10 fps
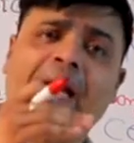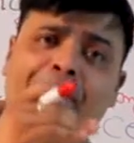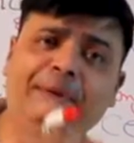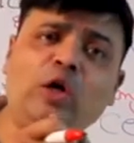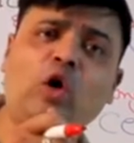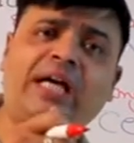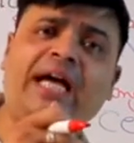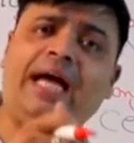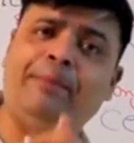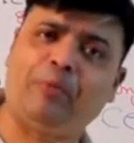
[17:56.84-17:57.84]
एम्ब्रियो के
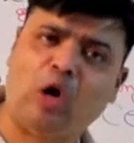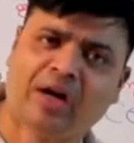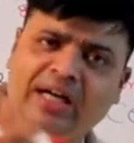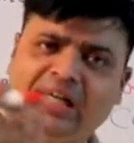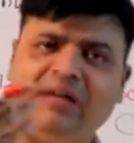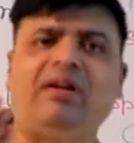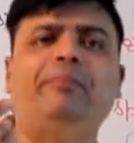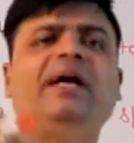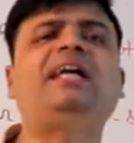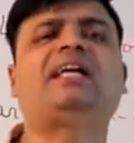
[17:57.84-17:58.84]
एम्ब्रियोनिक
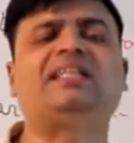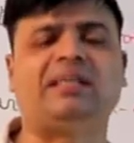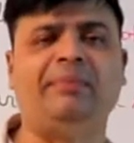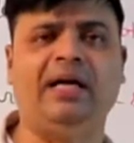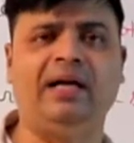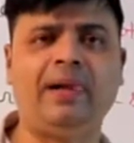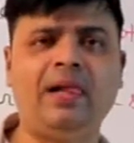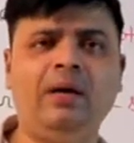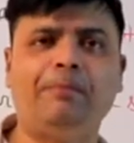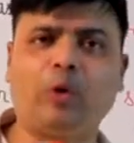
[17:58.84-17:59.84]
डेवलपमेंट के समय
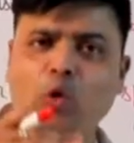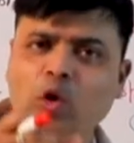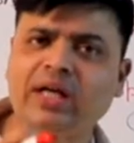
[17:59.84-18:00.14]
भ्रूण